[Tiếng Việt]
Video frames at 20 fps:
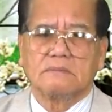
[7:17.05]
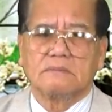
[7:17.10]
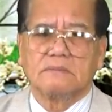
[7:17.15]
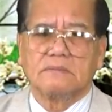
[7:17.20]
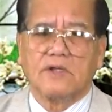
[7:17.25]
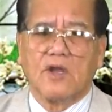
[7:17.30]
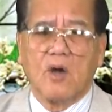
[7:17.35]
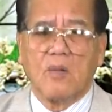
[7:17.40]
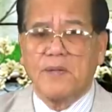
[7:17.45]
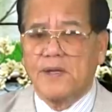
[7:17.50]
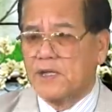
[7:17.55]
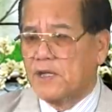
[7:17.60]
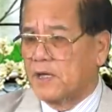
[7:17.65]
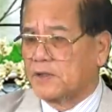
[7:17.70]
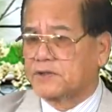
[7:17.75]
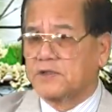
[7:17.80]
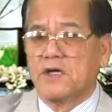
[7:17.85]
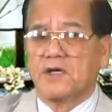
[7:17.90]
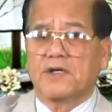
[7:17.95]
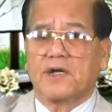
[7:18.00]
Nếu bây giờ
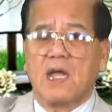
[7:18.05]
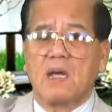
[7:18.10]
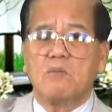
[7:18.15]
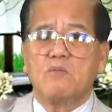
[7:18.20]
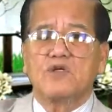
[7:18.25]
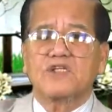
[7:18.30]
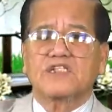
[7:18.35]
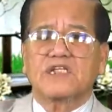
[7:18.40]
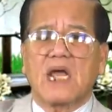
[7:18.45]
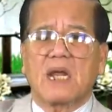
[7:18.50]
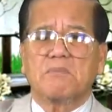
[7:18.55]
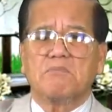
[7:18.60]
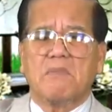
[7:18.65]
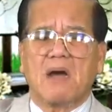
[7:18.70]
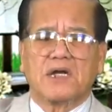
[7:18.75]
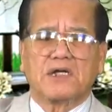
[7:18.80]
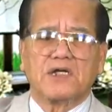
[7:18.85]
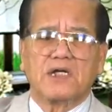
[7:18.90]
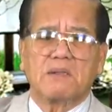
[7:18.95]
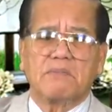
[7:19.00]
Thượng Đế muốn san bằng nước